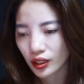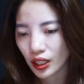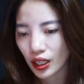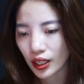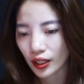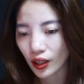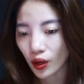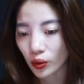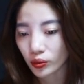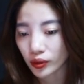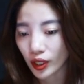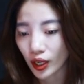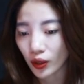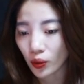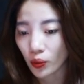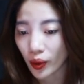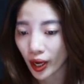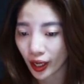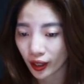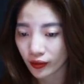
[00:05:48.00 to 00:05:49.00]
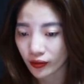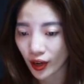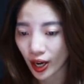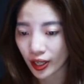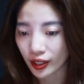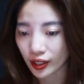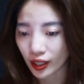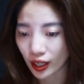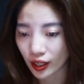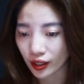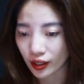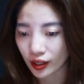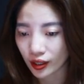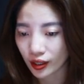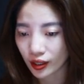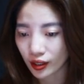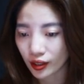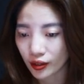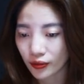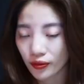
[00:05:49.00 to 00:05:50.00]
Thế là cậu ta cũng hẹn vài ngày,
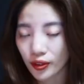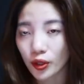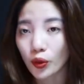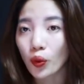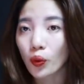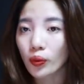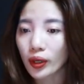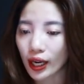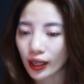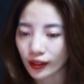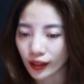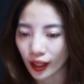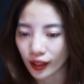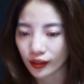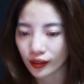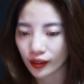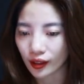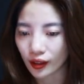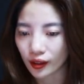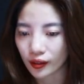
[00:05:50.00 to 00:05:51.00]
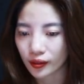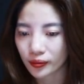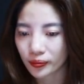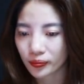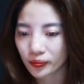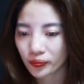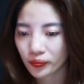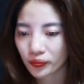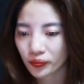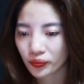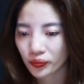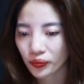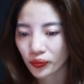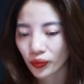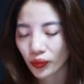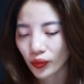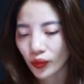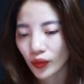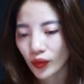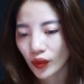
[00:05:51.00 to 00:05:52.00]
vì cũng đang kẹt tiền.
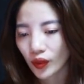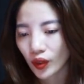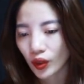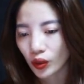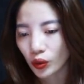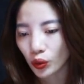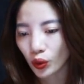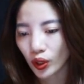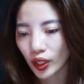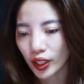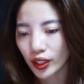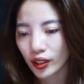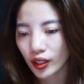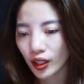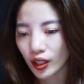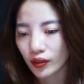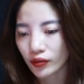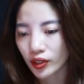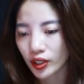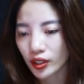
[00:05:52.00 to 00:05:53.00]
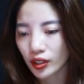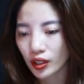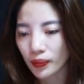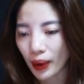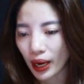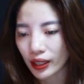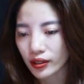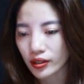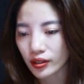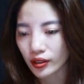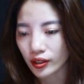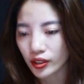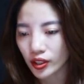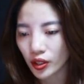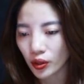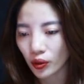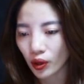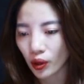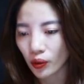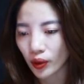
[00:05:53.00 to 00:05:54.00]
Tôi liên hệ với người bạn giới
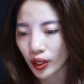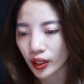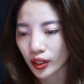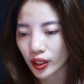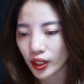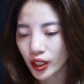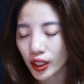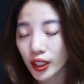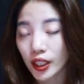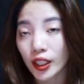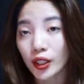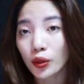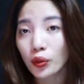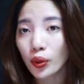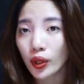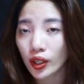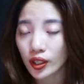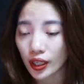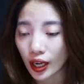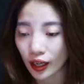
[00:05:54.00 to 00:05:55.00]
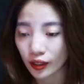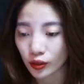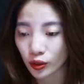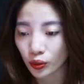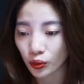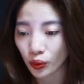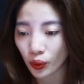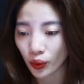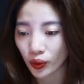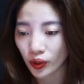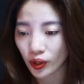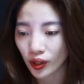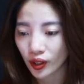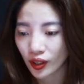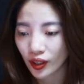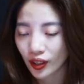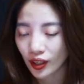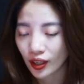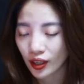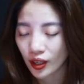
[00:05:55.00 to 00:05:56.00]
thiệu cậu ấy đến thuê nhà cho tôi.
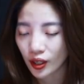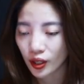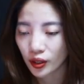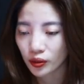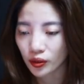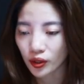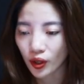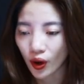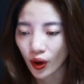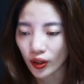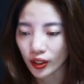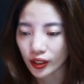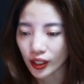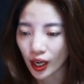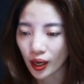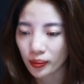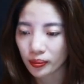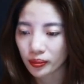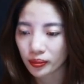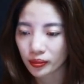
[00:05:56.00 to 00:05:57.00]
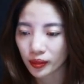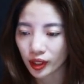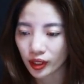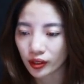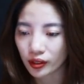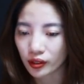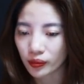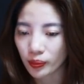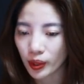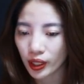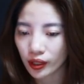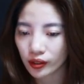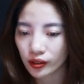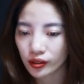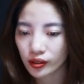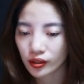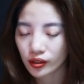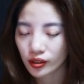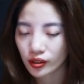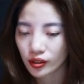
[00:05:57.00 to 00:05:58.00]
Tôi hỏi thăm thì được biết,
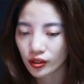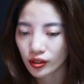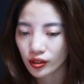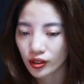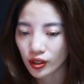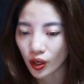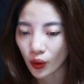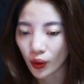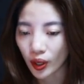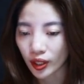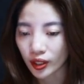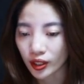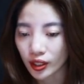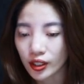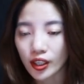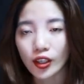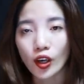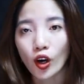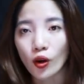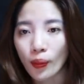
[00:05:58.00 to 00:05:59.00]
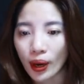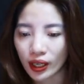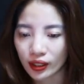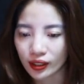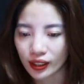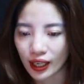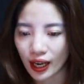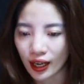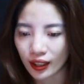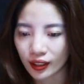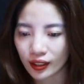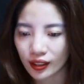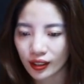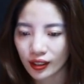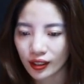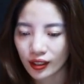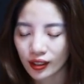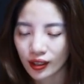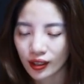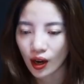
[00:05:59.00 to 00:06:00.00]
cậu ấy đã có bạn gái.
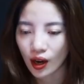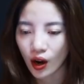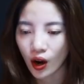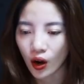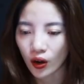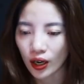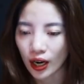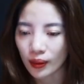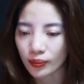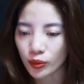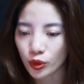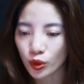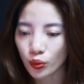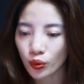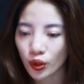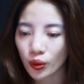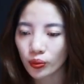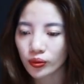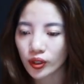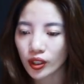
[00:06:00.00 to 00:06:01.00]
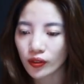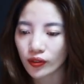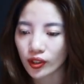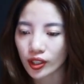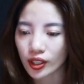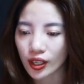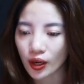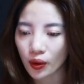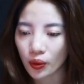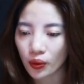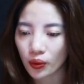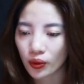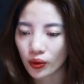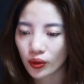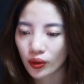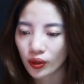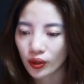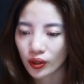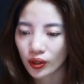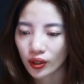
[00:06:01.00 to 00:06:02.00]
Họ làm chung công ty với nhau.
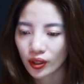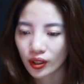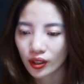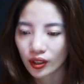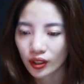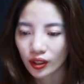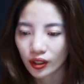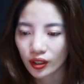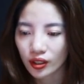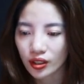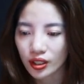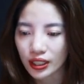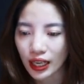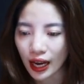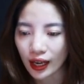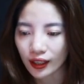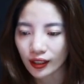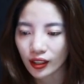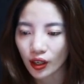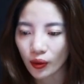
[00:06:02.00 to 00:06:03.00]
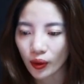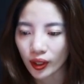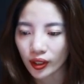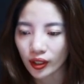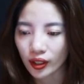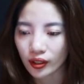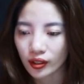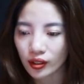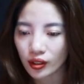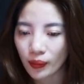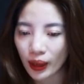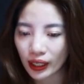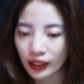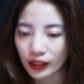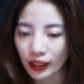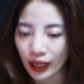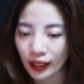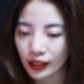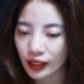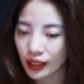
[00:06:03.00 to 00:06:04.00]
Cứ sáng cậu ấy đến đưa bạn
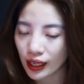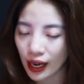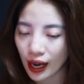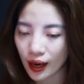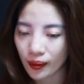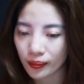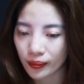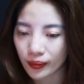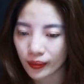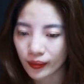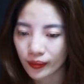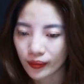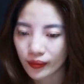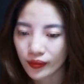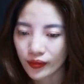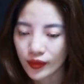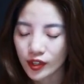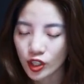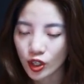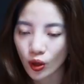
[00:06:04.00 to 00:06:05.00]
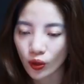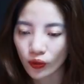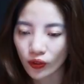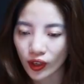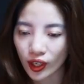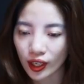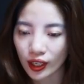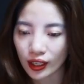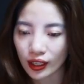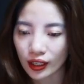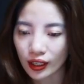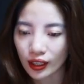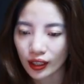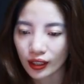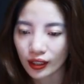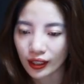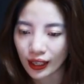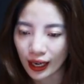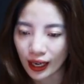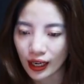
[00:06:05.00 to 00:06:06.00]
gái đi làm, chiều về
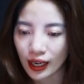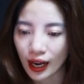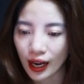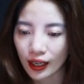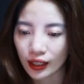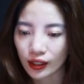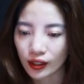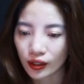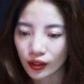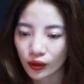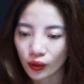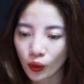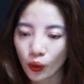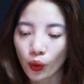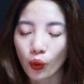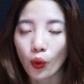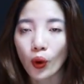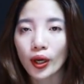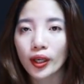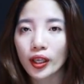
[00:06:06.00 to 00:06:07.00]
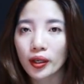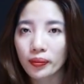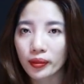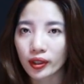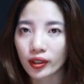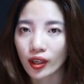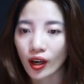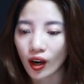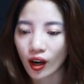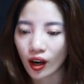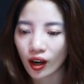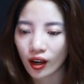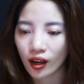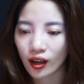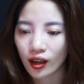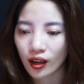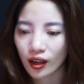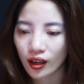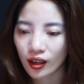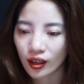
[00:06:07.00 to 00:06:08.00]
ghé lại ngủ qua đêm ở đó.
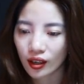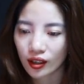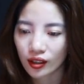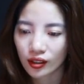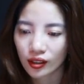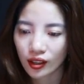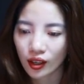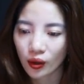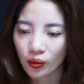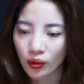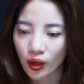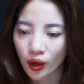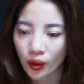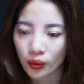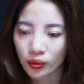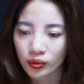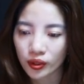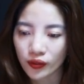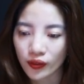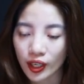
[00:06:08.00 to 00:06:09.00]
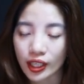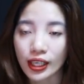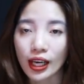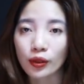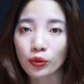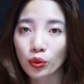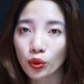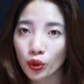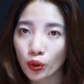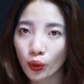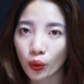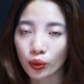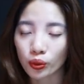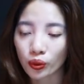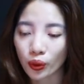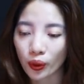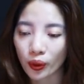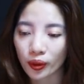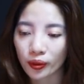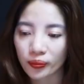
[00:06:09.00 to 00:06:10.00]
Lâu lâu thì về nhà tôi ngủ
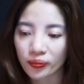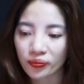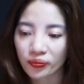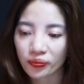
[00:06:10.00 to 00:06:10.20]
thôi.